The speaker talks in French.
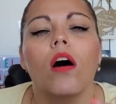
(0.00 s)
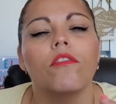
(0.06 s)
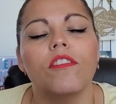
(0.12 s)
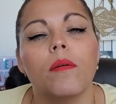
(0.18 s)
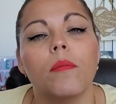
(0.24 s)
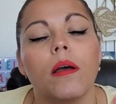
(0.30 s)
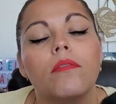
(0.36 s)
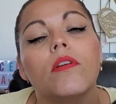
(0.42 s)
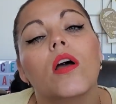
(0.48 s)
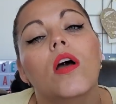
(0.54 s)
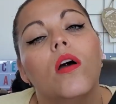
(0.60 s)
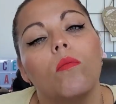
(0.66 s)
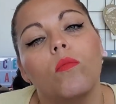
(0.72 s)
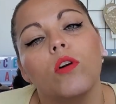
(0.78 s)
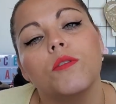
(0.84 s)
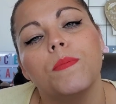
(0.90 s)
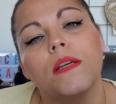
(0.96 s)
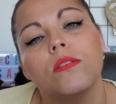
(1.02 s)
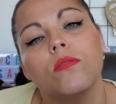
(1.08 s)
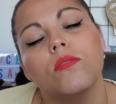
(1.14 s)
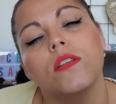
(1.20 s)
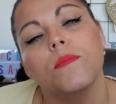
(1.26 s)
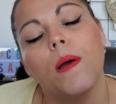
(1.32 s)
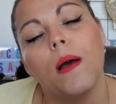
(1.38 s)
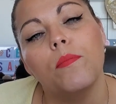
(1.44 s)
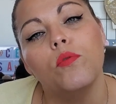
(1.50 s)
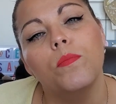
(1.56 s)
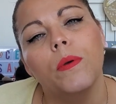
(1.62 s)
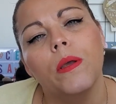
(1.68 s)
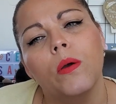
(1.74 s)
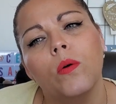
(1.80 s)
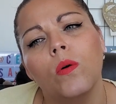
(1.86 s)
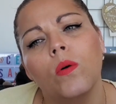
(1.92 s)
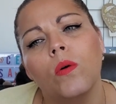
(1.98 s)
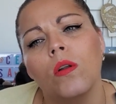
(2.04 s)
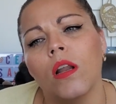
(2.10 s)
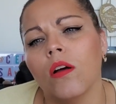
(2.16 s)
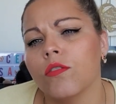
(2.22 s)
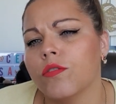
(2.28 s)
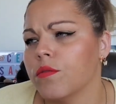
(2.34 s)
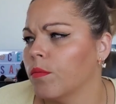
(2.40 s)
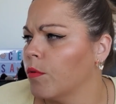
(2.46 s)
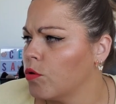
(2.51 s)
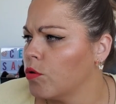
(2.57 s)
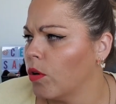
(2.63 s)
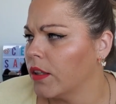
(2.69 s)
Enfin bref, moi je passe aussi par Poulpeo Là en ce moment,